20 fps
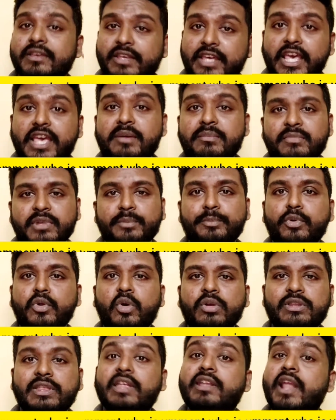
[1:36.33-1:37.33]
గేమ్ ఇంప్రూవ్
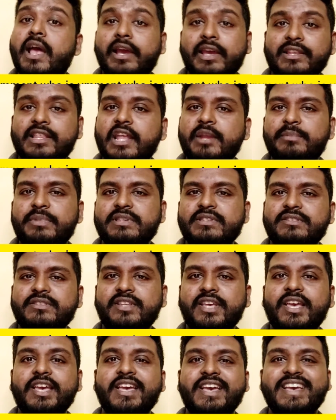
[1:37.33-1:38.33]
అవుతుందని నాకైతే
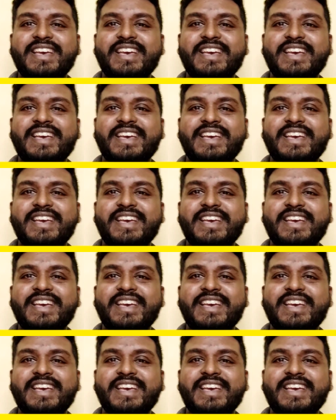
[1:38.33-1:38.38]
అనిపిస్తుంది